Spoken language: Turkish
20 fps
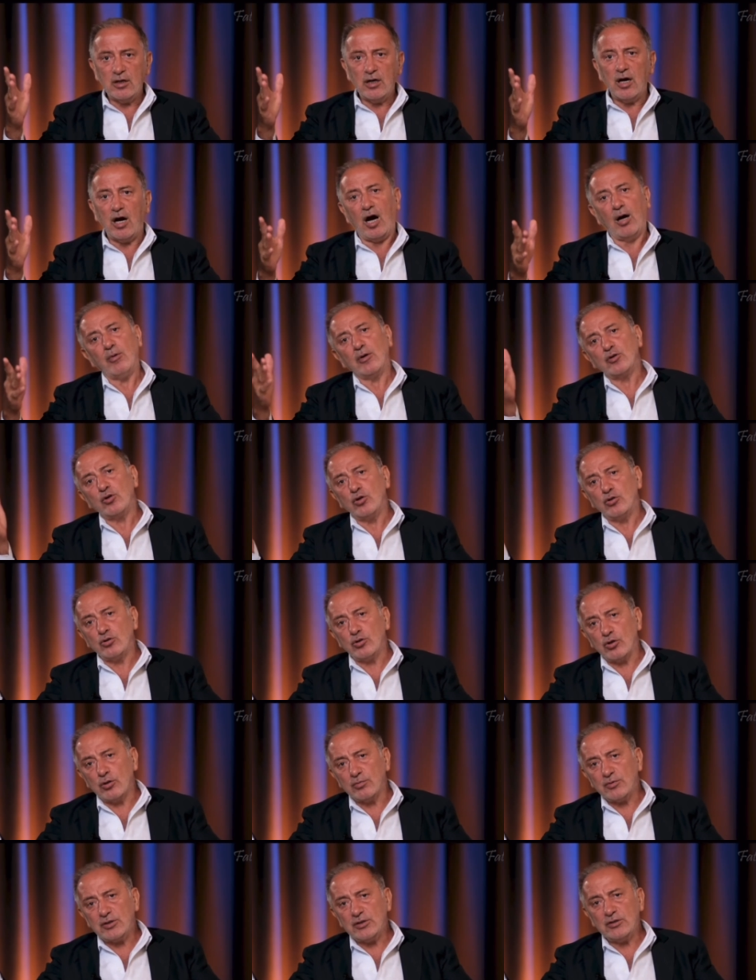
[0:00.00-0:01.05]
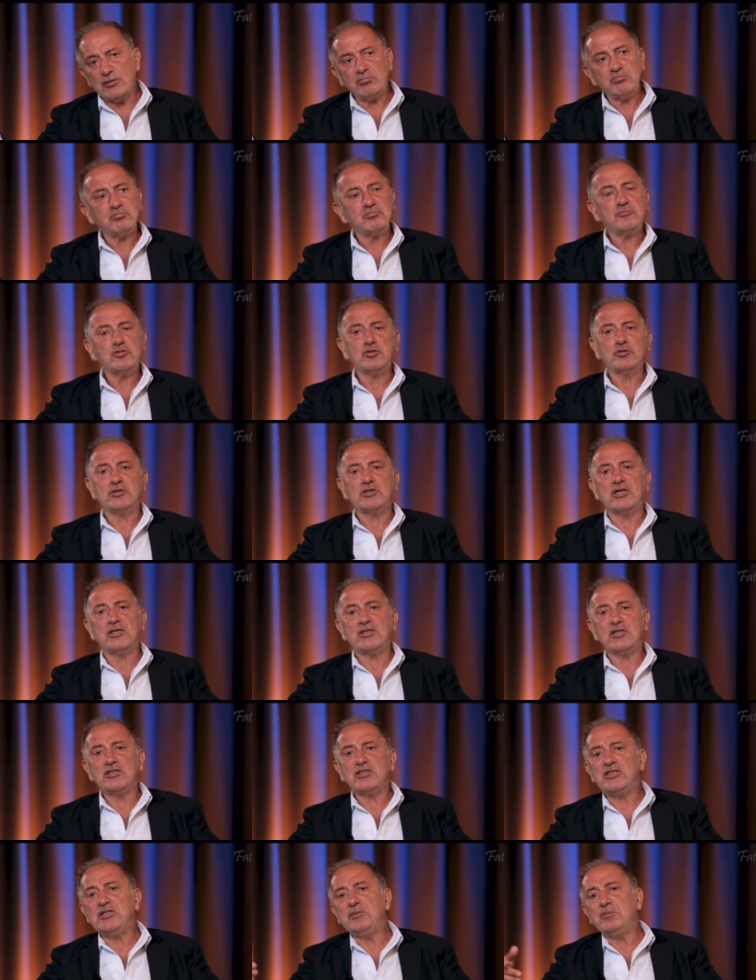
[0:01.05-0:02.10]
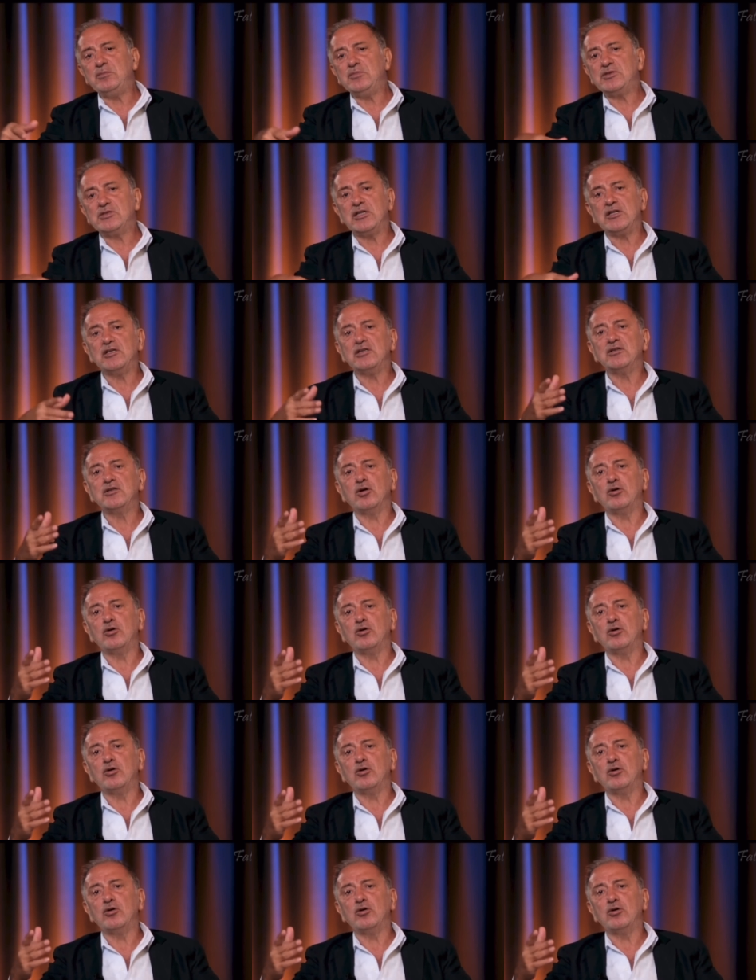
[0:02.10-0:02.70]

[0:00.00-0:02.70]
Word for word: Ama görüyorum ki Türkiye'de kimsenin